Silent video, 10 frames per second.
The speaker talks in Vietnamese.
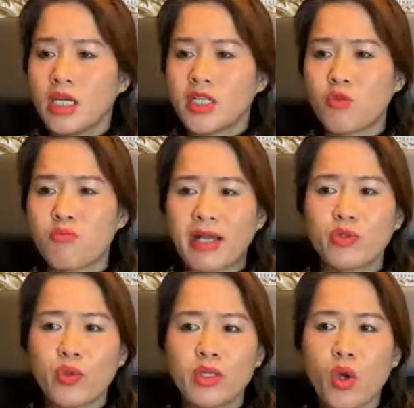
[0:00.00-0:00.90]
trong bản
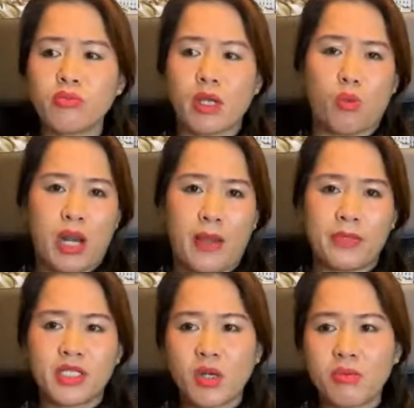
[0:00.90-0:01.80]
tuyên ngôn độc lập,
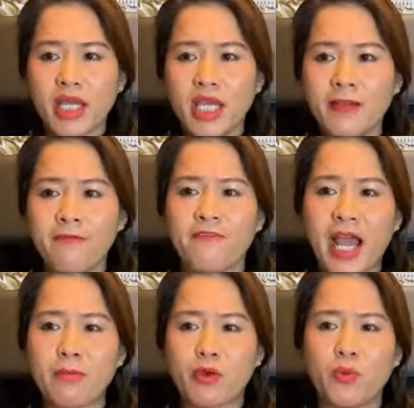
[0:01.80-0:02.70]
trong cái hiến
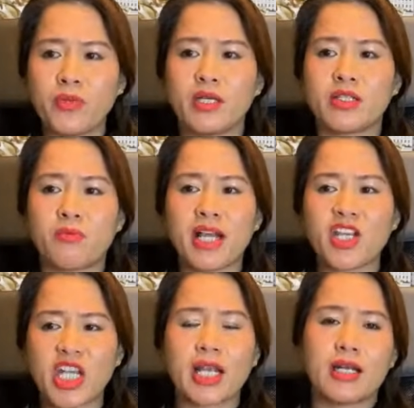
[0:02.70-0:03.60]
pháp cũng như trong các
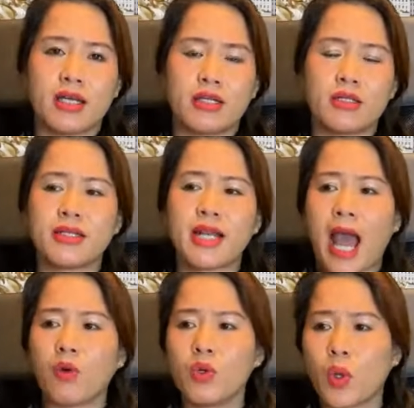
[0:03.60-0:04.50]
sắc lệnh,
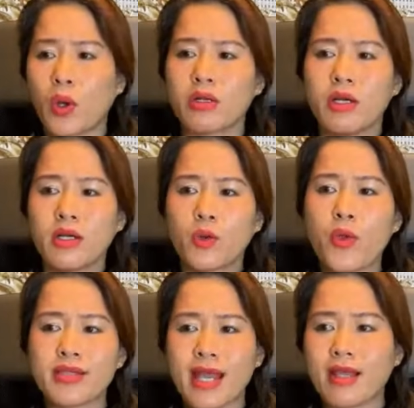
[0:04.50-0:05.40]
đạo luật,
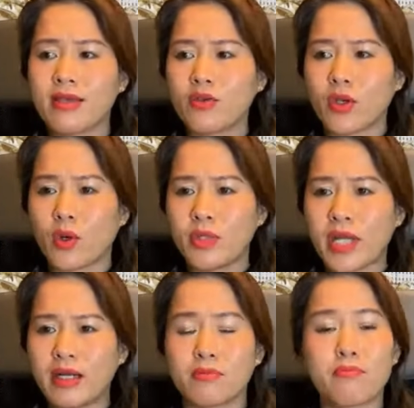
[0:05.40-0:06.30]
nguyên tắc dân chủ đã
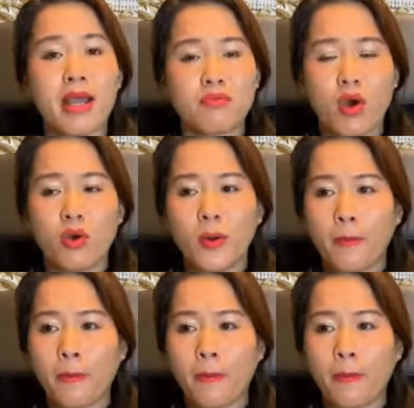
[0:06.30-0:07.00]
được ban bố.